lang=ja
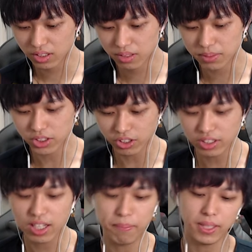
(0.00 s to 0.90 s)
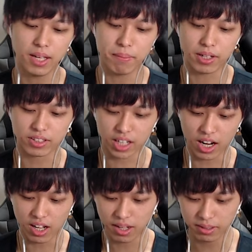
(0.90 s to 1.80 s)
まあ、そんなパターンもあるんだ
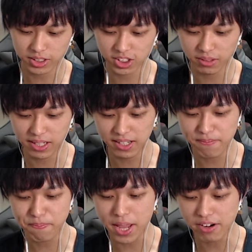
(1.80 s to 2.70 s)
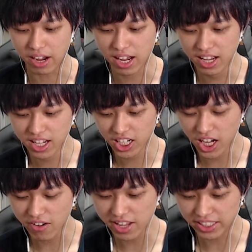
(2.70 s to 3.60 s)
な。あの、ちょっといっぱいいるわ。
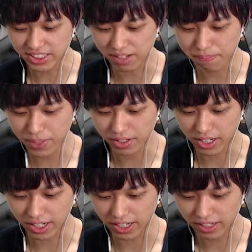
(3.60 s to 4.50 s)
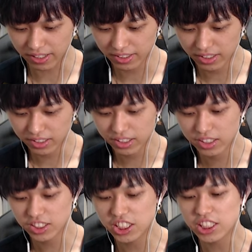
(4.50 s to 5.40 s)
可愛いやつらいっぱいいるから。
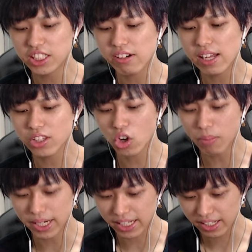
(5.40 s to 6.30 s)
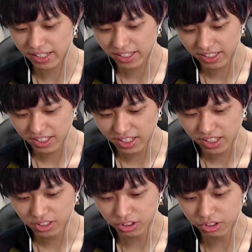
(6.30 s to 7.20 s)
シシルコマリ。
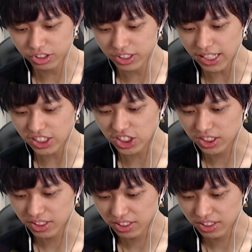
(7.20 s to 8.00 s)
これ冬天使。